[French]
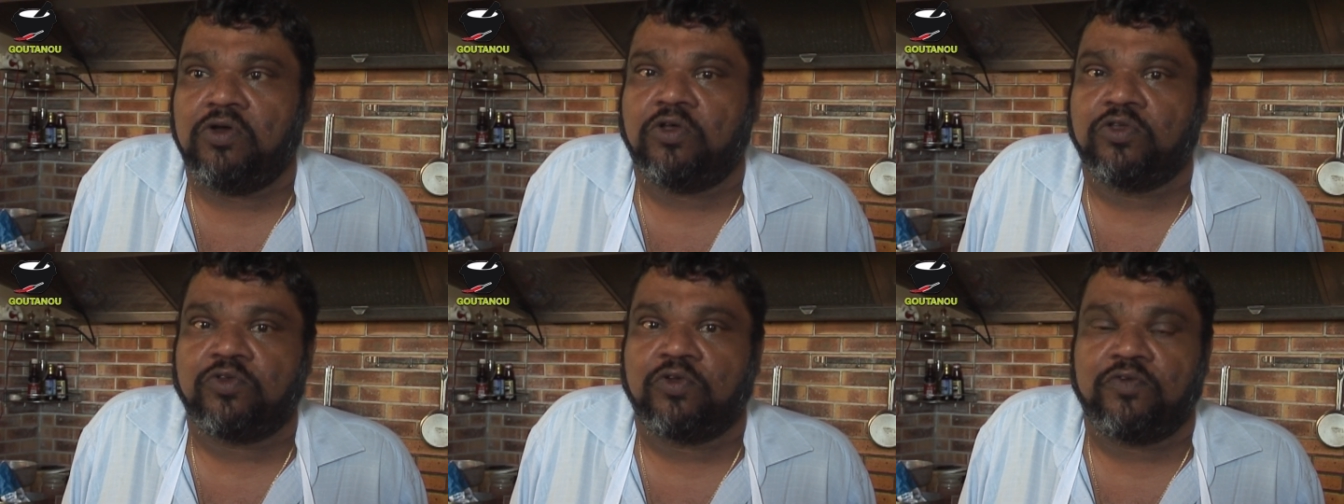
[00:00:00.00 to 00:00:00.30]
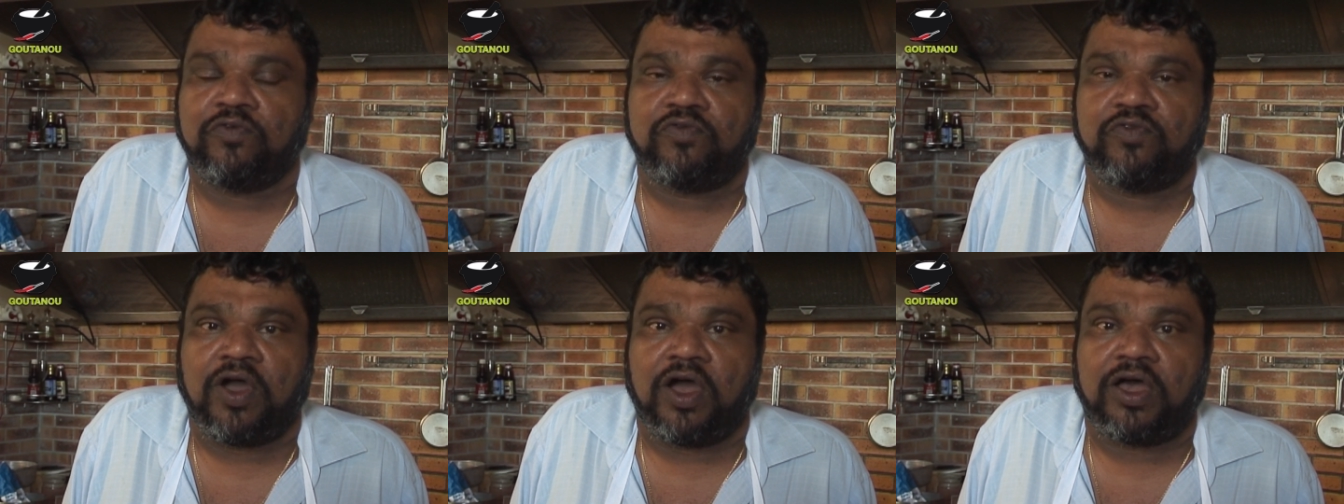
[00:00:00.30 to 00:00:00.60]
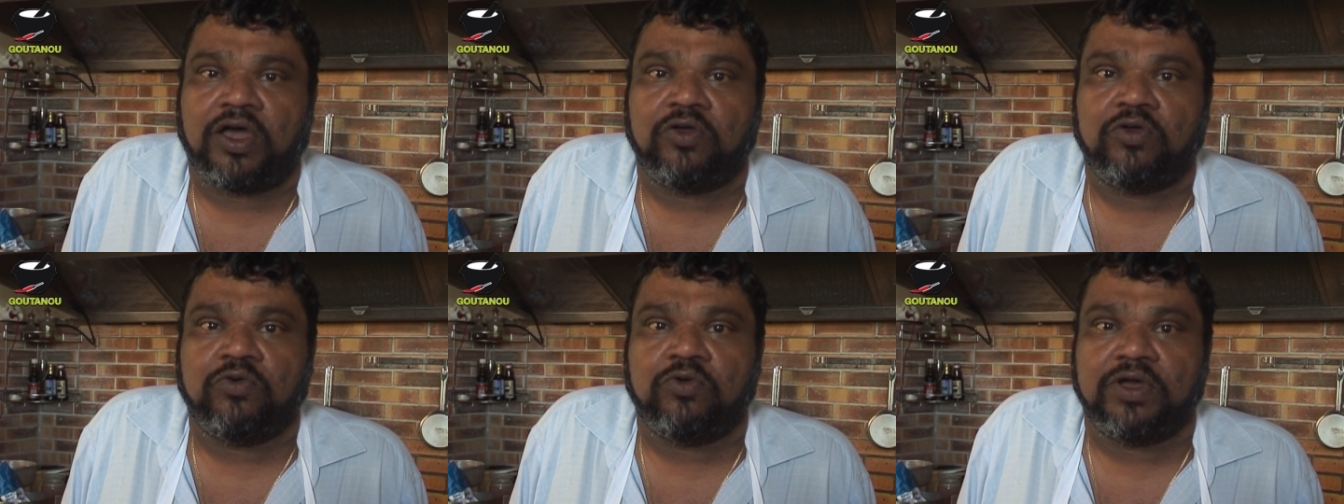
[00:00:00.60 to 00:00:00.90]

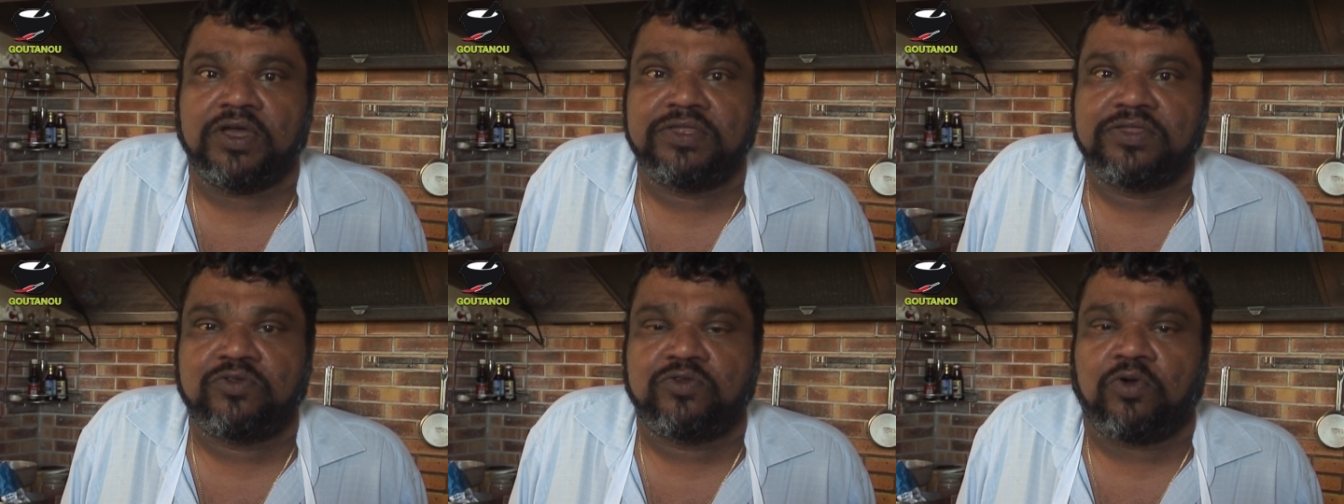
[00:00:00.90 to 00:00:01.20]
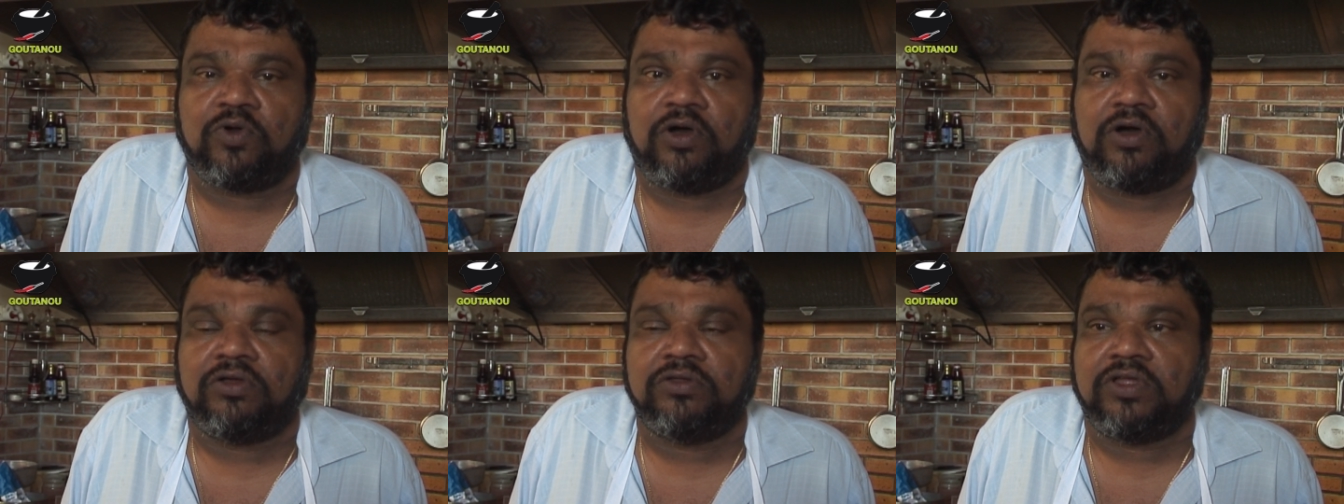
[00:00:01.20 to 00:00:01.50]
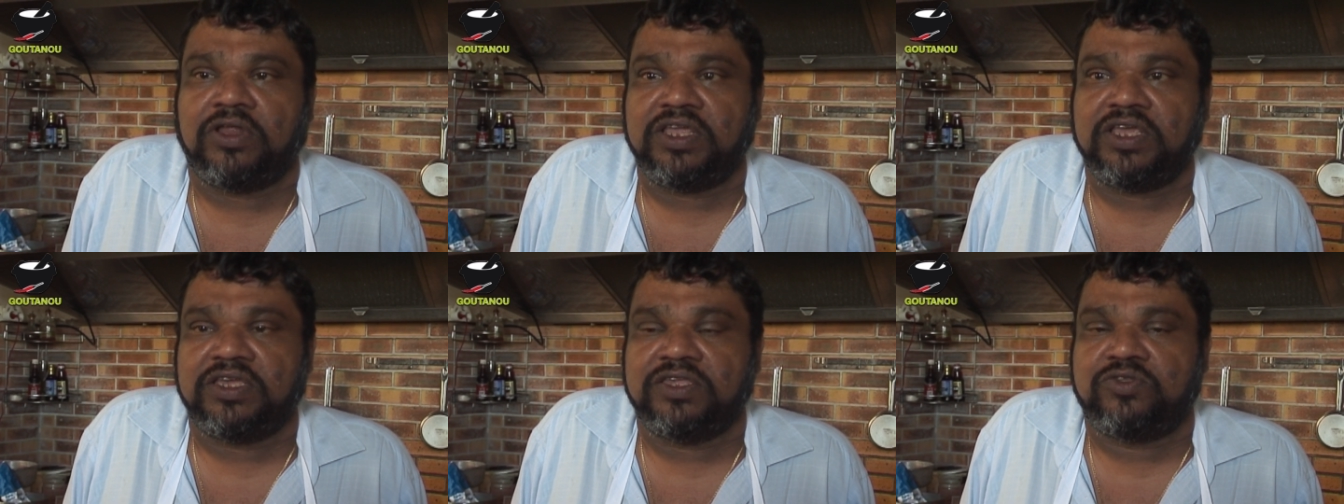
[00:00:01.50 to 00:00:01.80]
autrefois au restaurant,
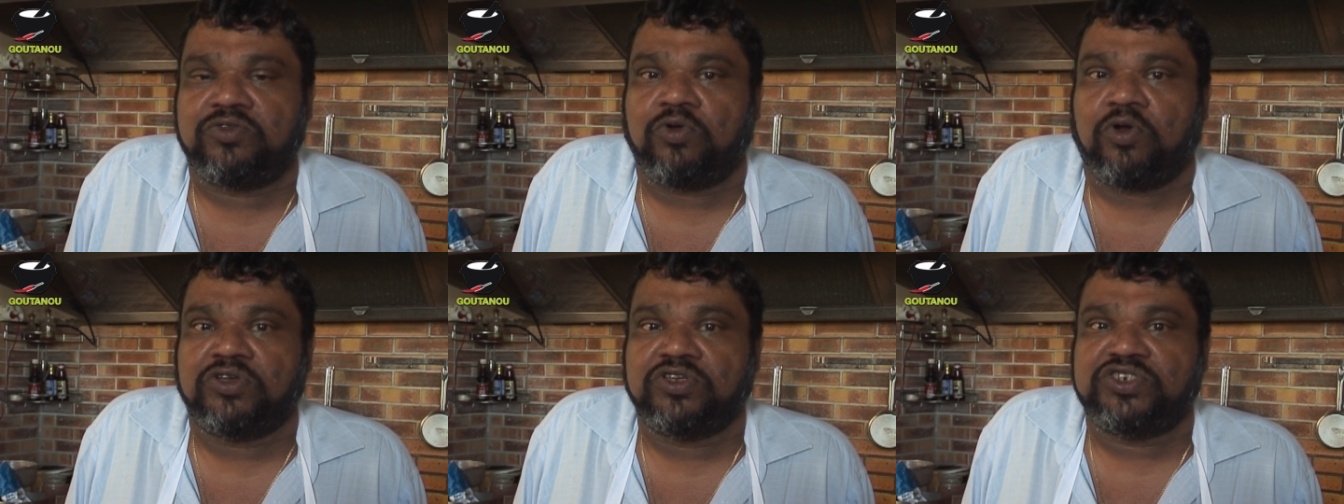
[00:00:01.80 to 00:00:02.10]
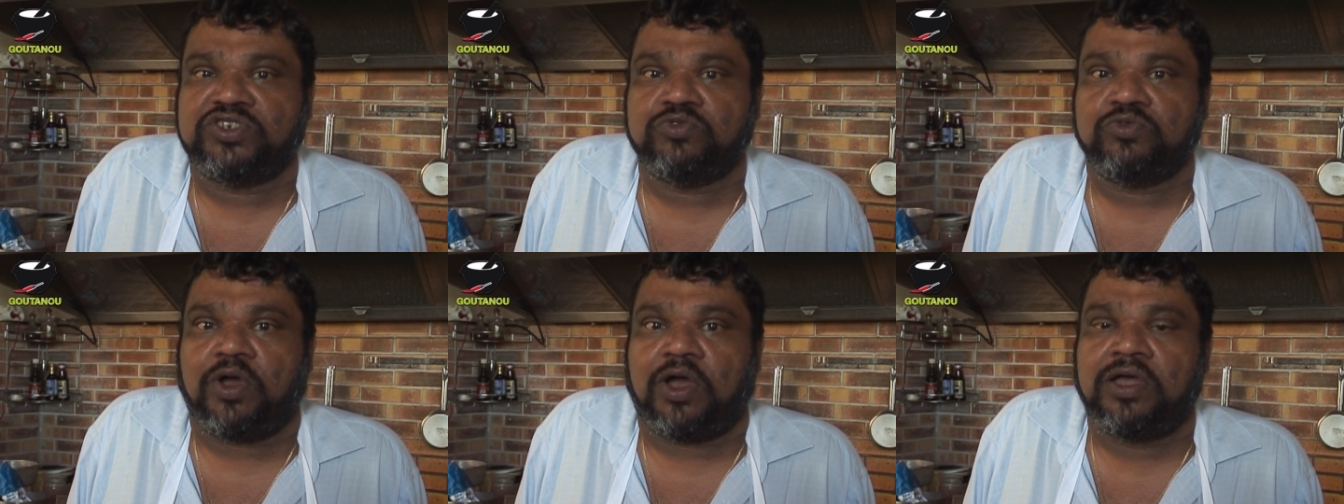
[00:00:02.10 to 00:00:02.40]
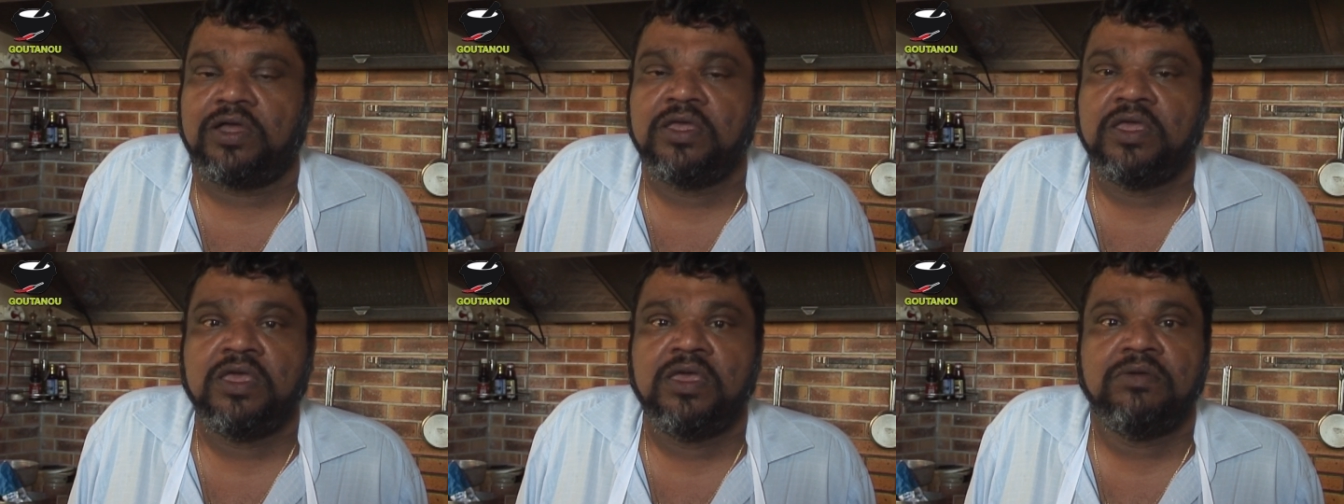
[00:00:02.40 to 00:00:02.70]
dans les restaurants
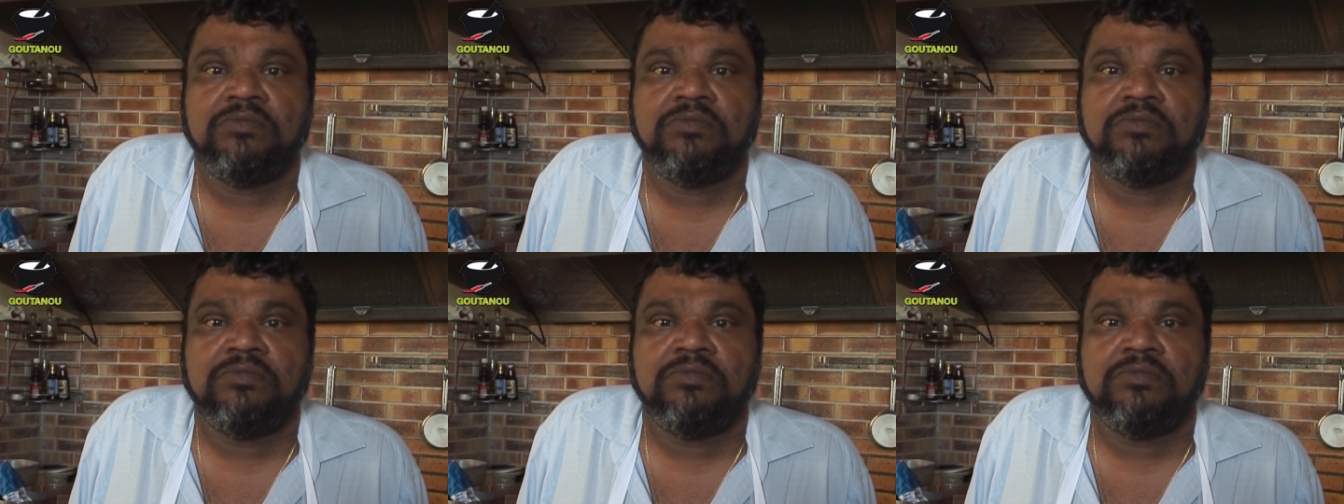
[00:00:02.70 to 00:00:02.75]
chinois,